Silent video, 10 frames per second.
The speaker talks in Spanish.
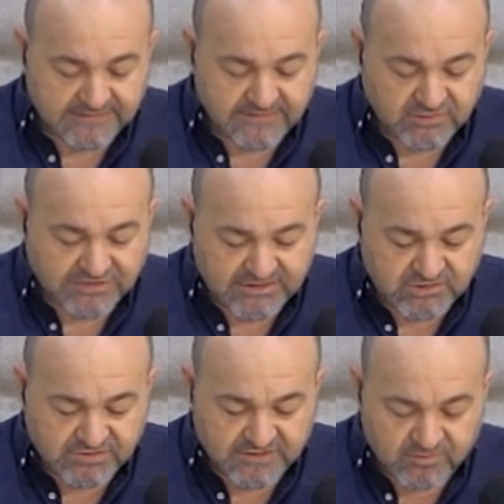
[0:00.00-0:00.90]
de dos
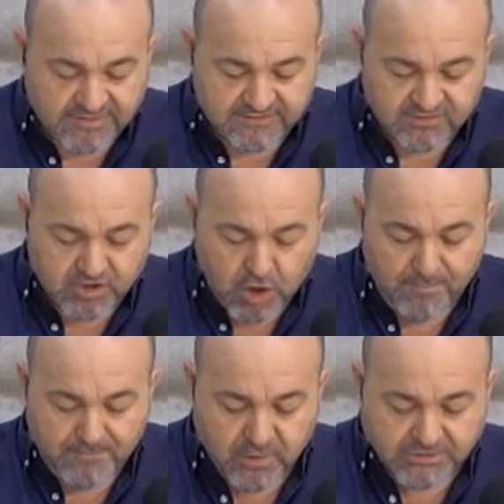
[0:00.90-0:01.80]
años de duración
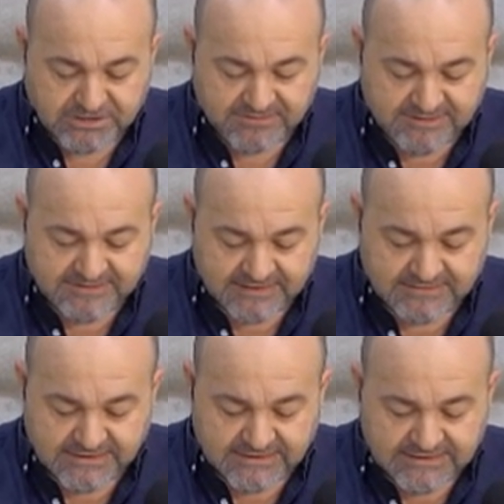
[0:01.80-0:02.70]
con posibilidad
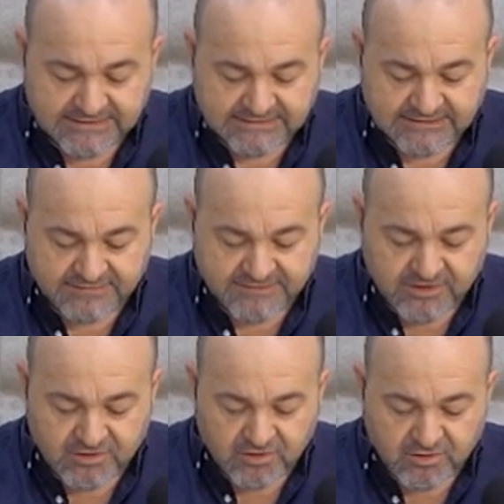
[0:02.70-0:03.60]
de
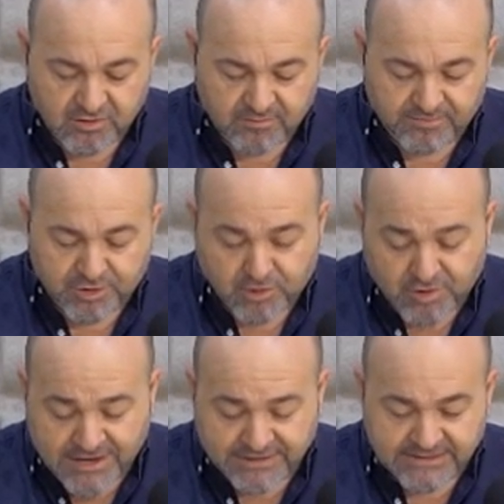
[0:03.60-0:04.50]
hacerlo
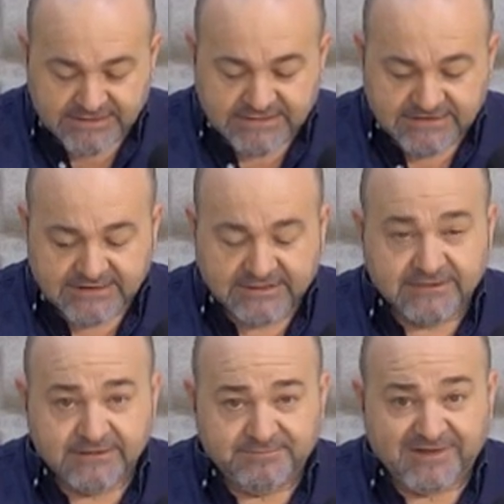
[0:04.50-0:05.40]
prorrogar
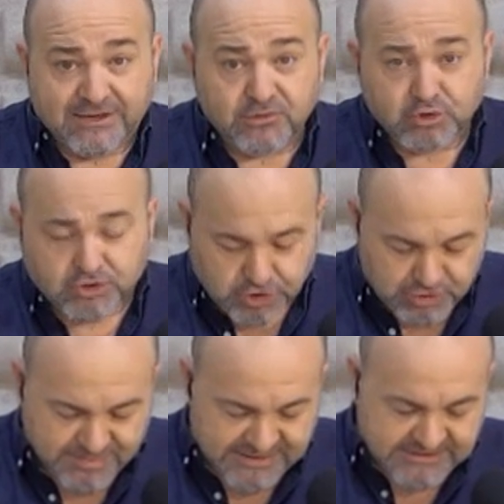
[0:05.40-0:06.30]
eh, para otros
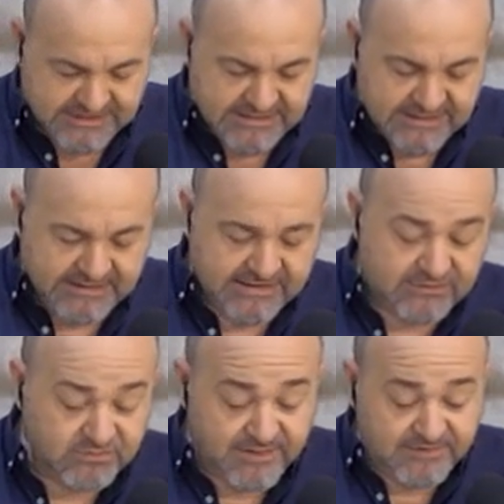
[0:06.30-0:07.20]
dos más. Y el
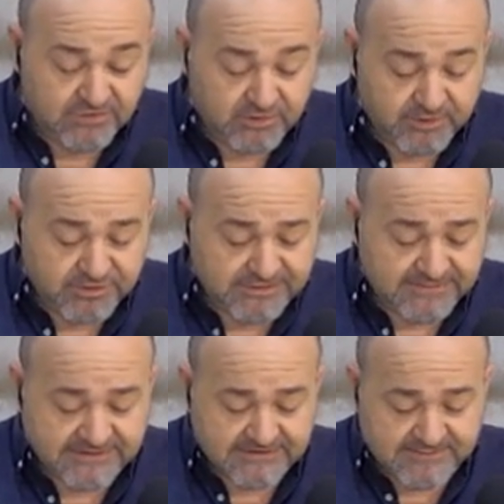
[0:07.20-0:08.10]
ayuntamiento, por otra
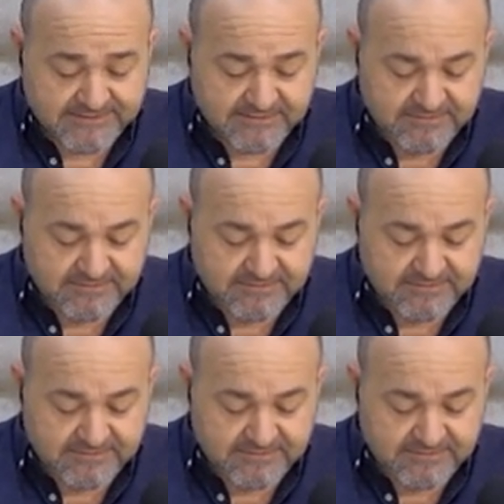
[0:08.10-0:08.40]
parte, participa